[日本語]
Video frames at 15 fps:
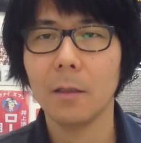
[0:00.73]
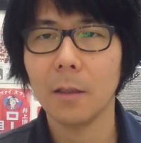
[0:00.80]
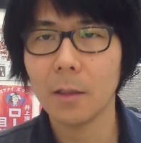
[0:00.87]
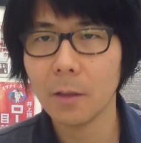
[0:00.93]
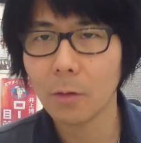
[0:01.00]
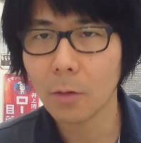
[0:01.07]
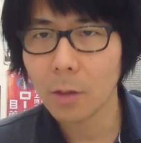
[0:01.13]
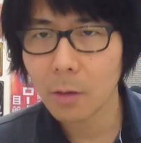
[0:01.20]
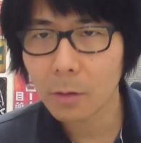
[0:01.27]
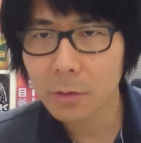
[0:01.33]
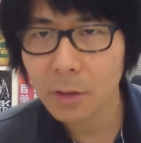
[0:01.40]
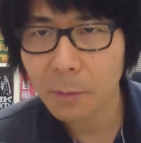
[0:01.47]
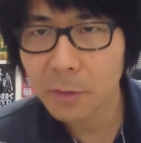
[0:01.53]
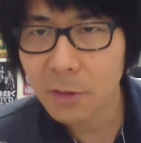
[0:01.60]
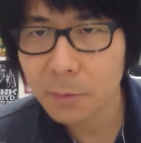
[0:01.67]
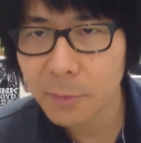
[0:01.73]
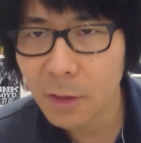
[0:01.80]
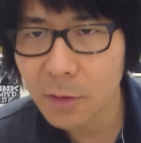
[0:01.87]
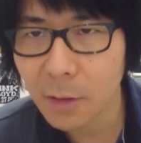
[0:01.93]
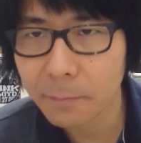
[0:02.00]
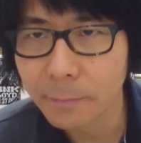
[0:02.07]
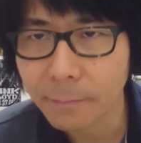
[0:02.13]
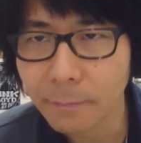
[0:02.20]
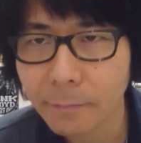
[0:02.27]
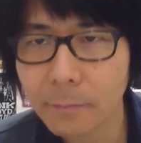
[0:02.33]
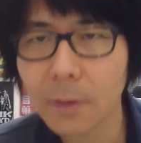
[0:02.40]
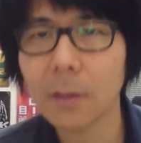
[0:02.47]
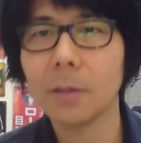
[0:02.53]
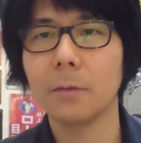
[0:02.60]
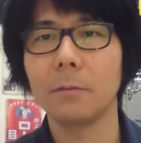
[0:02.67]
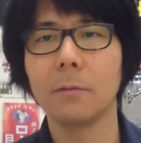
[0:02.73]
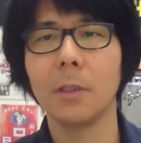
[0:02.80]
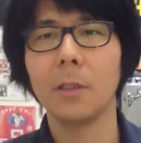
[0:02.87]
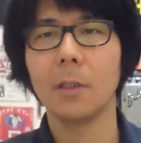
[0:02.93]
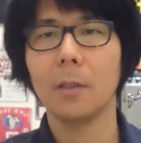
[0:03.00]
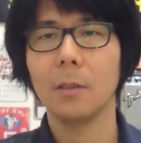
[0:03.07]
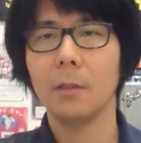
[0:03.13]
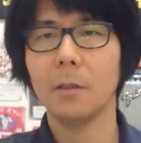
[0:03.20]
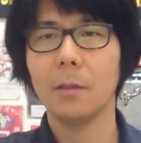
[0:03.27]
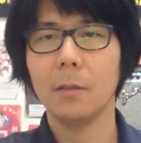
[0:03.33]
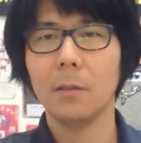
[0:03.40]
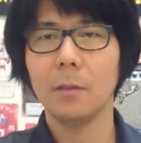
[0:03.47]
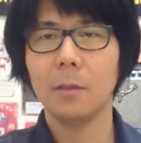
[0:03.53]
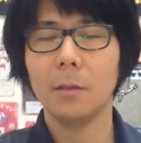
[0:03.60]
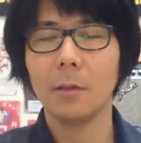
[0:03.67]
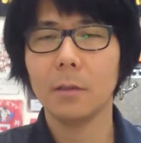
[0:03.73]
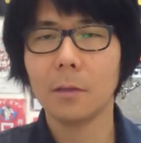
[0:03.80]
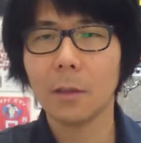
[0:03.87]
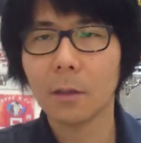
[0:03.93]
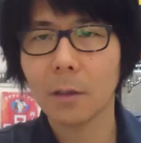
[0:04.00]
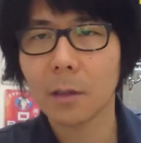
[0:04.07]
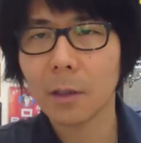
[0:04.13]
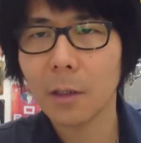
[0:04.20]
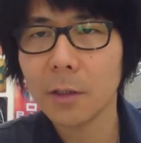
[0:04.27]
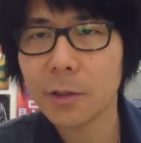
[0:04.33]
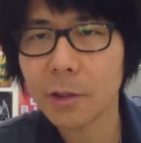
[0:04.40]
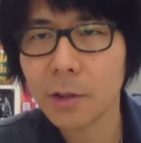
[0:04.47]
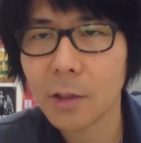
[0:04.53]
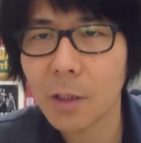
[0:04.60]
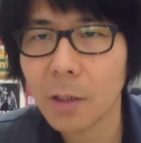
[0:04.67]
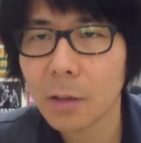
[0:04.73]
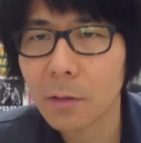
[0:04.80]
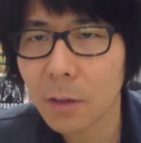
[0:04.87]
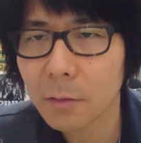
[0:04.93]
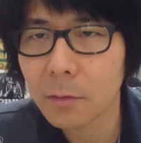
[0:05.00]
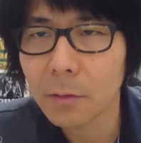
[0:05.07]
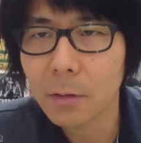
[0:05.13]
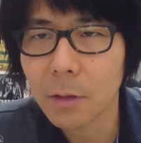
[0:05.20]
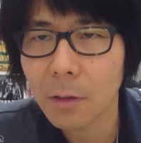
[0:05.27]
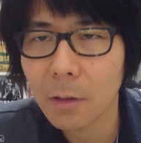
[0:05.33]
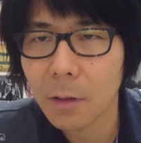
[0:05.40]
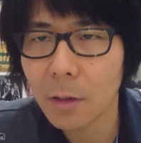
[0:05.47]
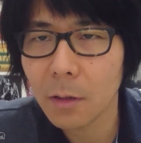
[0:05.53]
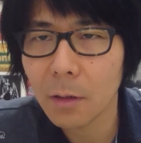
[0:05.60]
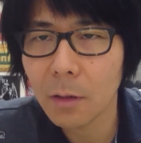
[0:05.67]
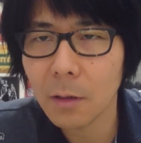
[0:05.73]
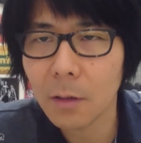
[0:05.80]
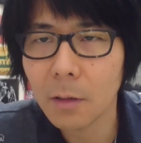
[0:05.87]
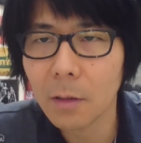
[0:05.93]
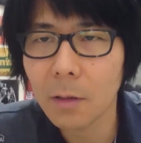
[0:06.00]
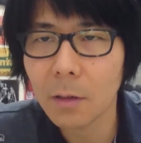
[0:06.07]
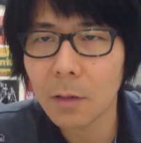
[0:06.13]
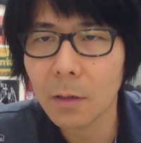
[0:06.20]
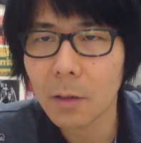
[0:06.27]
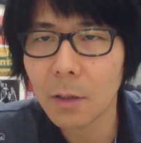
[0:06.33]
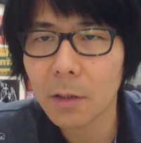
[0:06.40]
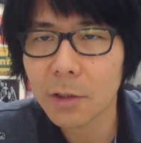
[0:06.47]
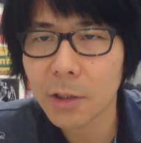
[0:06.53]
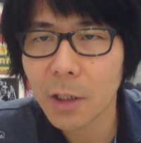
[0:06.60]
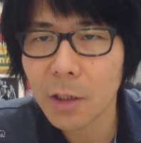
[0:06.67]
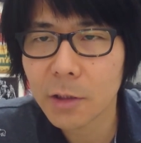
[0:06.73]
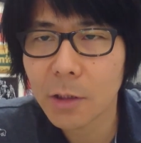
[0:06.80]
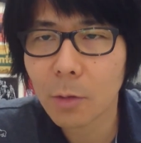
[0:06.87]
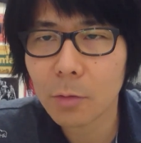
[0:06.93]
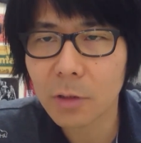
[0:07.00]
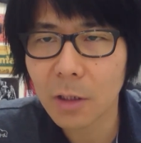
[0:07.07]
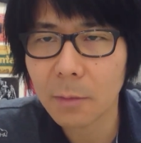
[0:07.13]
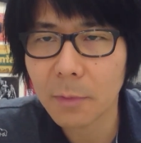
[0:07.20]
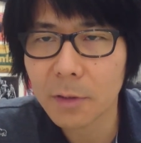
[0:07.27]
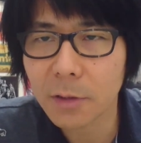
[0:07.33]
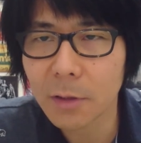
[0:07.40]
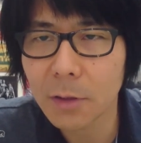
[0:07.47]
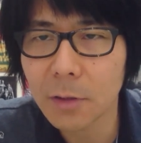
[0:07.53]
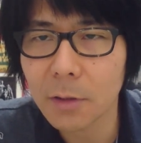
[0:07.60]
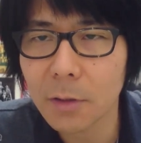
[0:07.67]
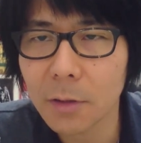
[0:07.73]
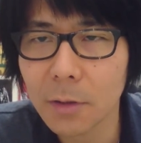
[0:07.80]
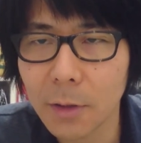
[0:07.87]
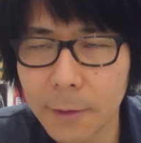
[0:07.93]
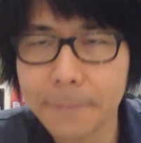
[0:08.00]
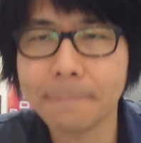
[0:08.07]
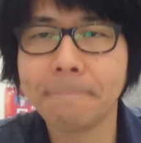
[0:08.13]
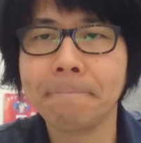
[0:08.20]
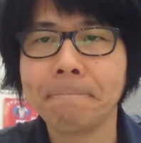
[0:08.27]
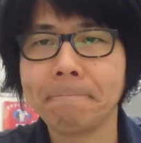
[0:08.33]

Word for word: はい、おはようございます皆さん。はい、団塊ジュニアナウ、林啓司でございます。はい、